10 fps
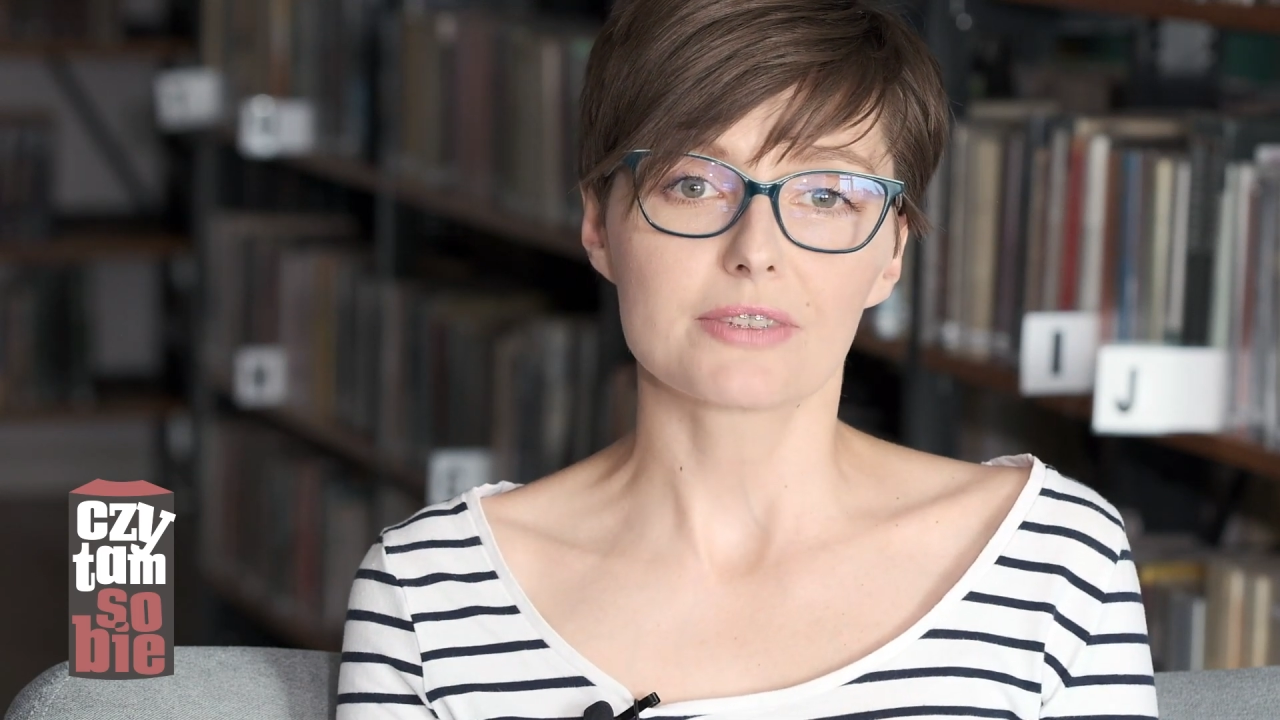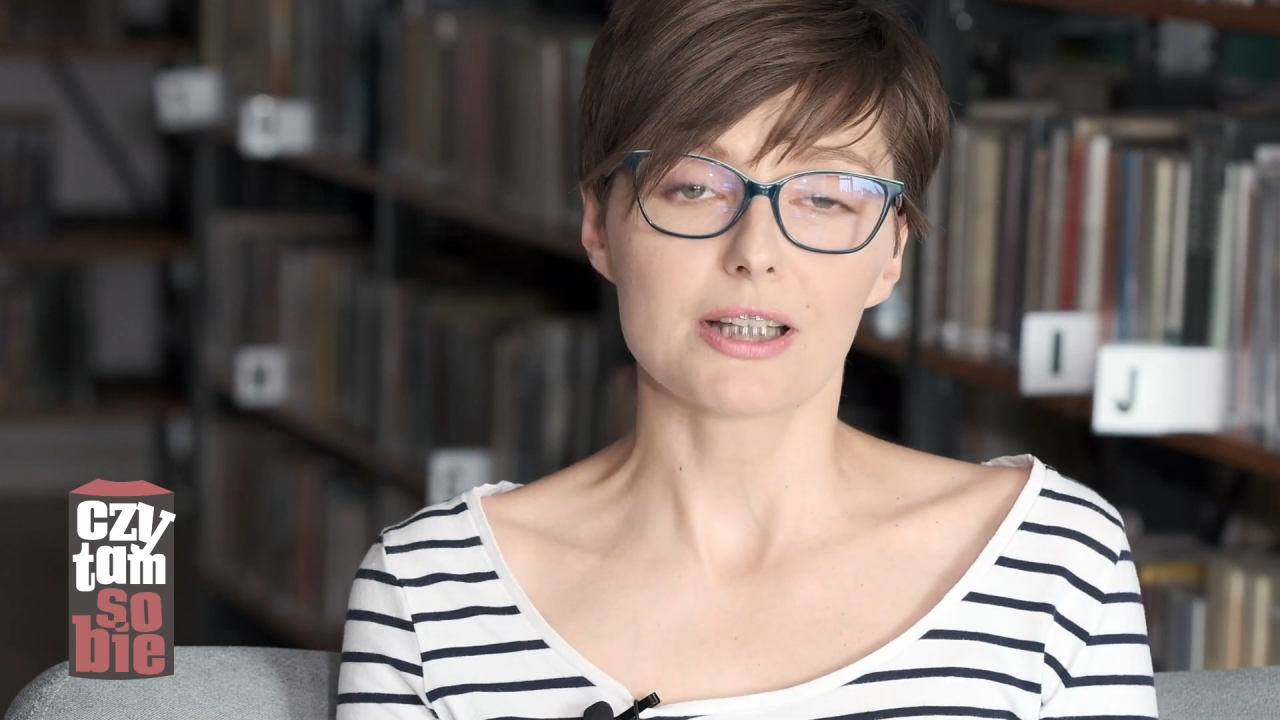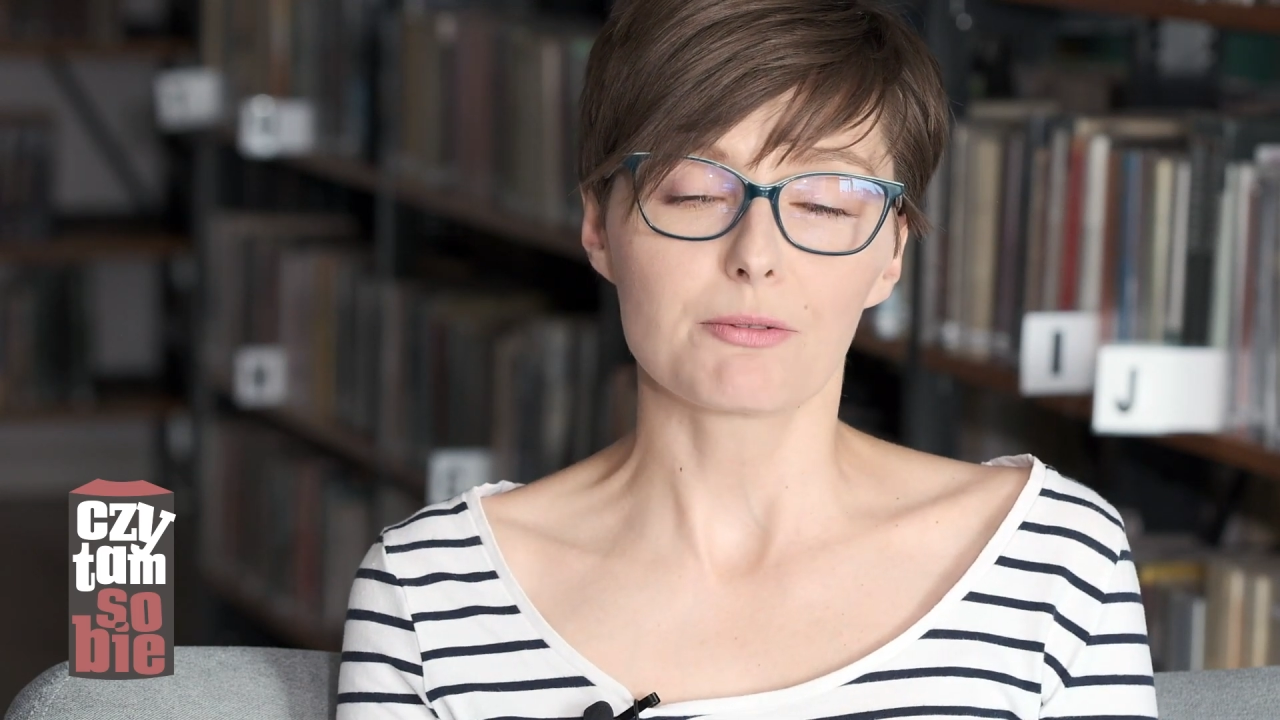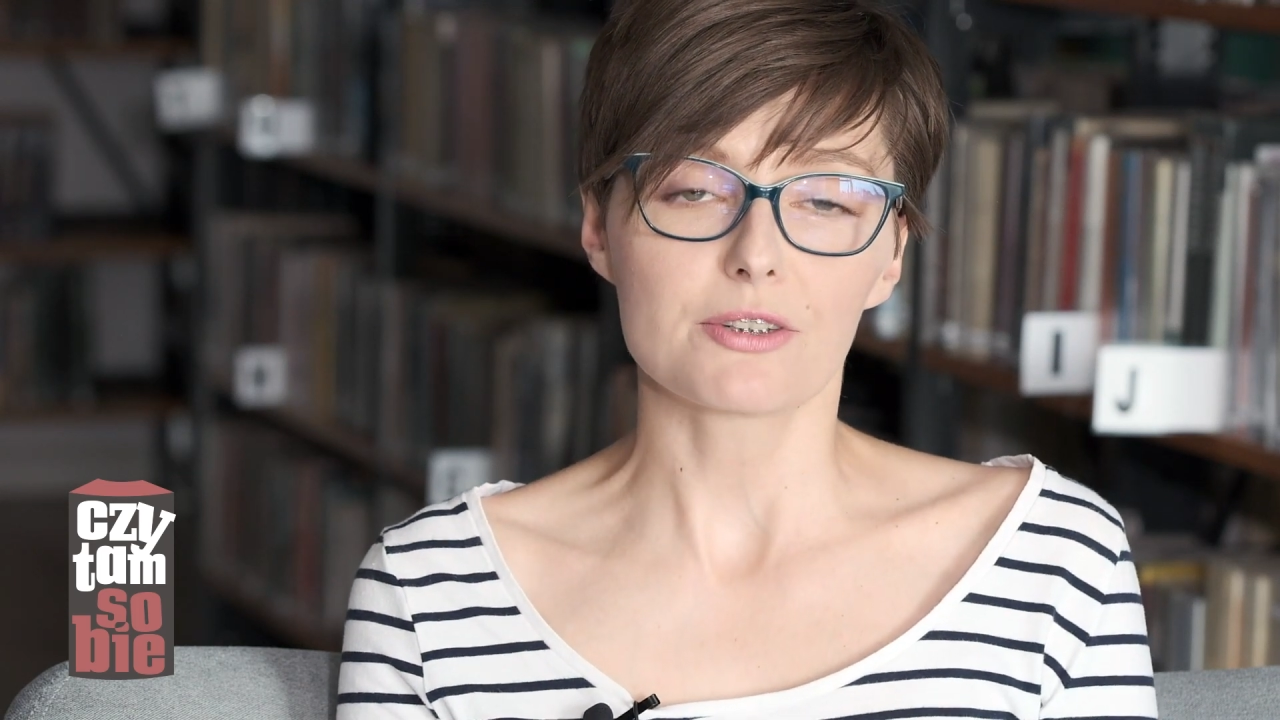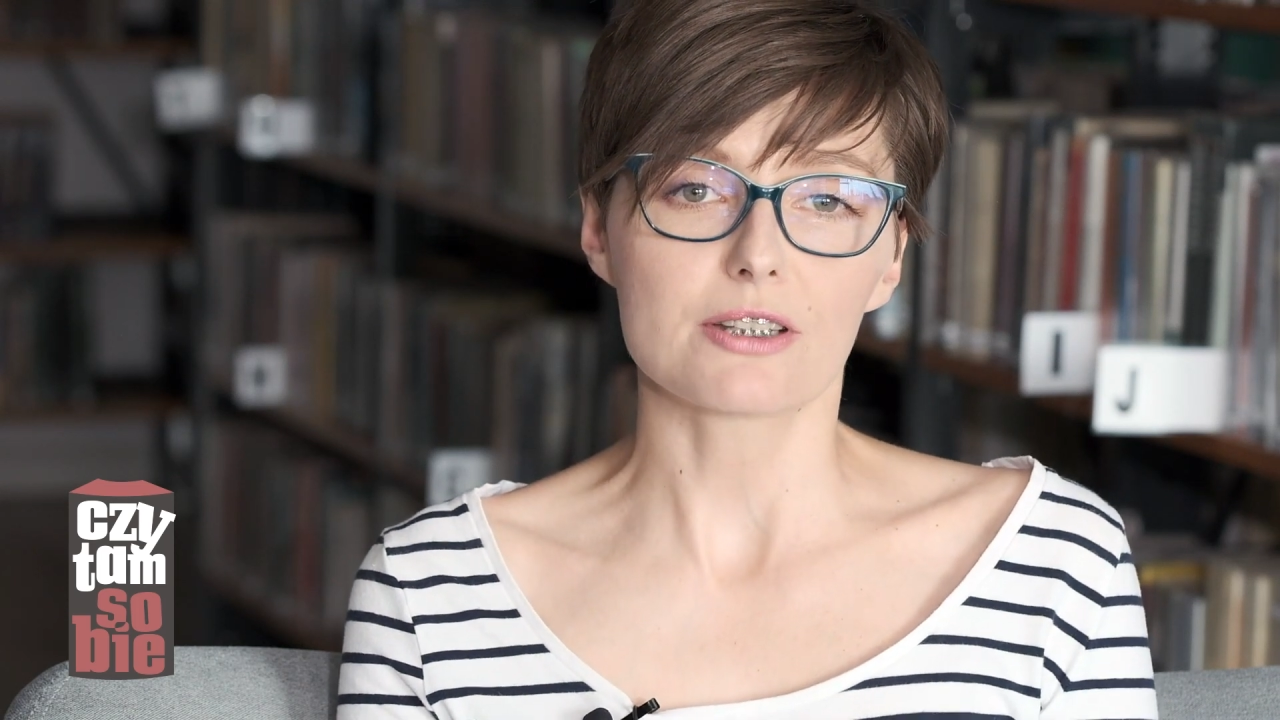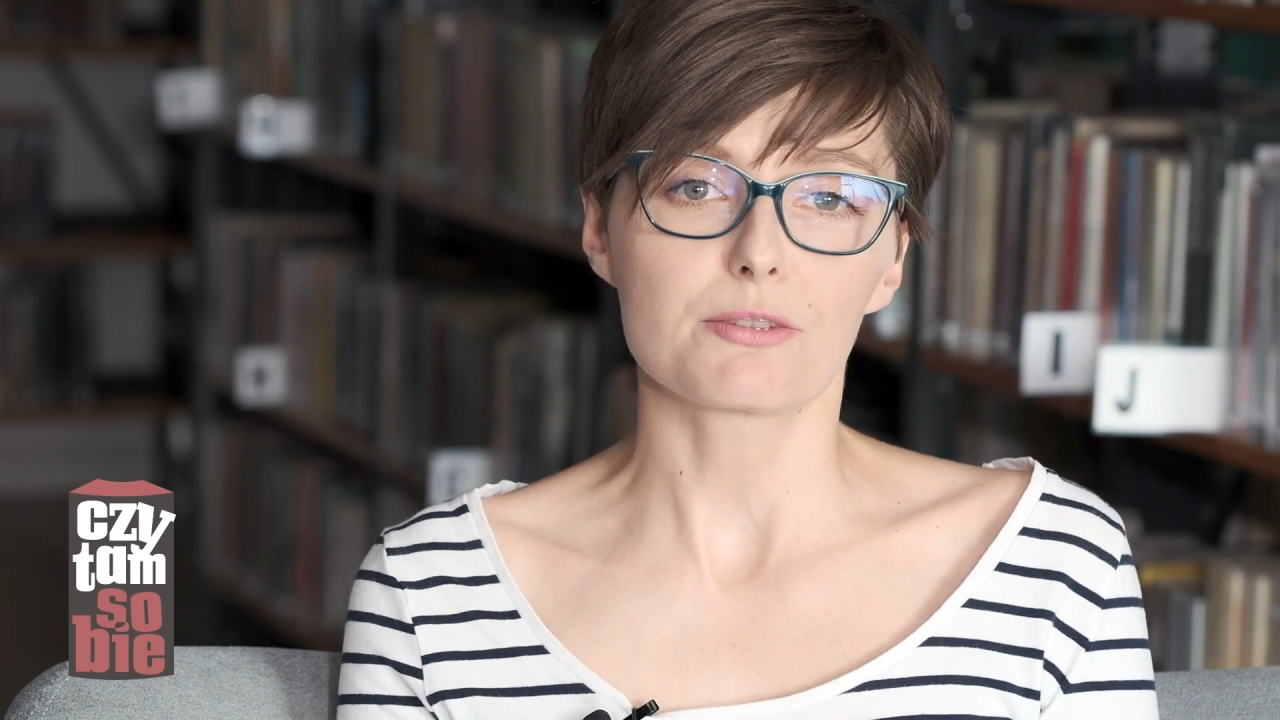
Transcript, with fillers: cały czas